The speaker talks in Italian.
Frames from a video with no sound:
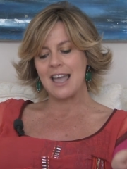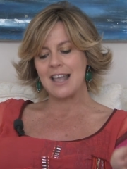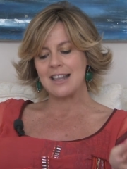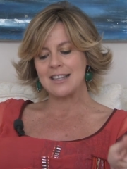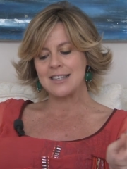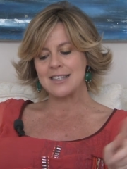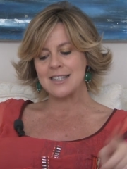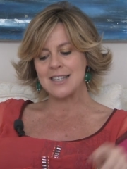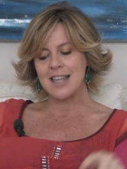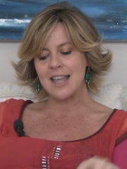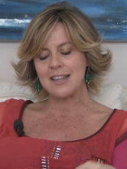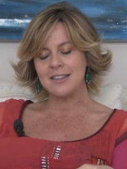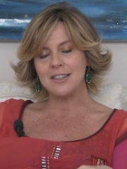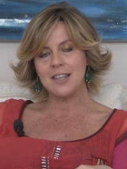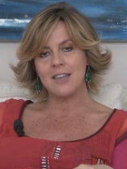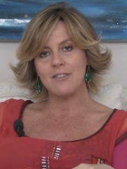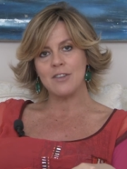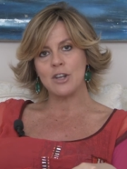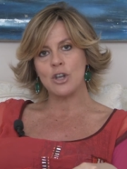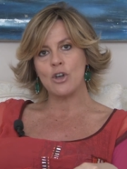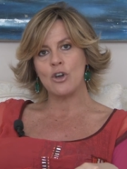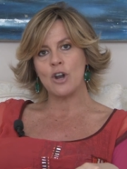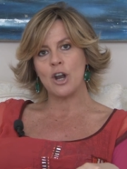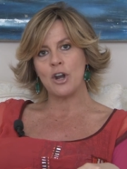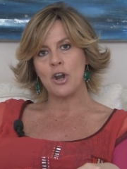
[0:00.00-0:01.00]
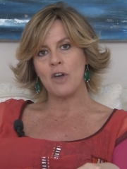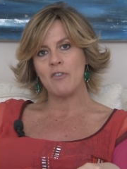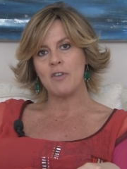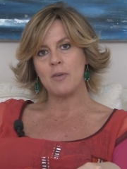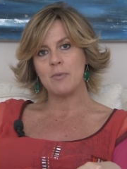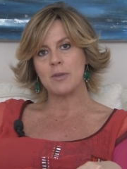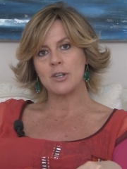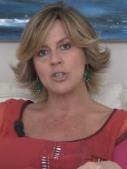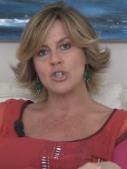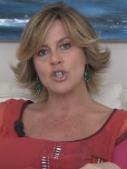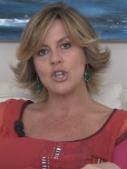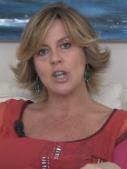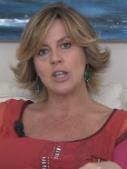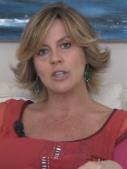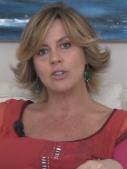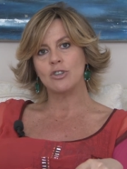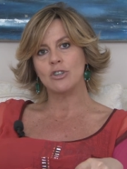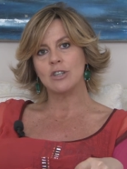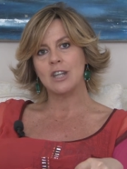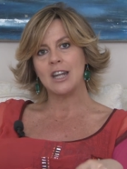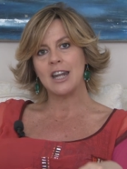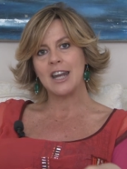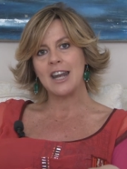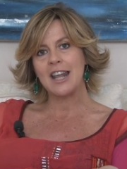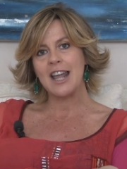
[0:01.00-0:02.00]
e il
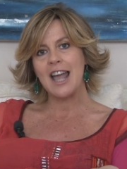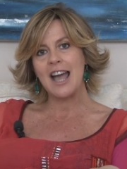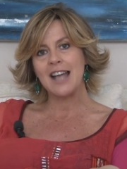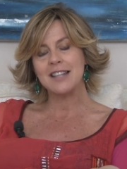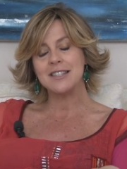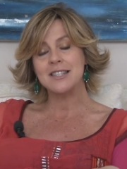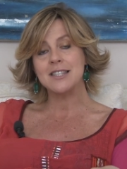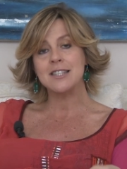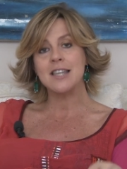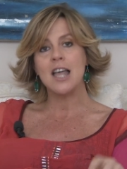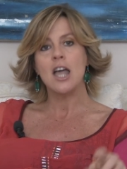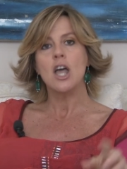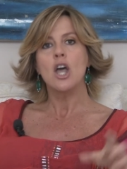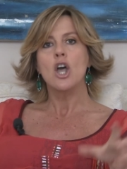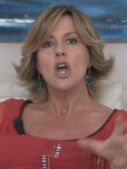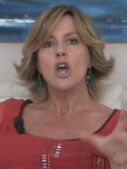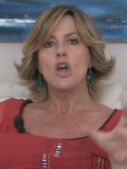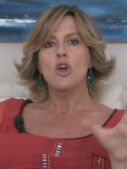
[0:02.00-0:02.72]
7,9% delle ragazze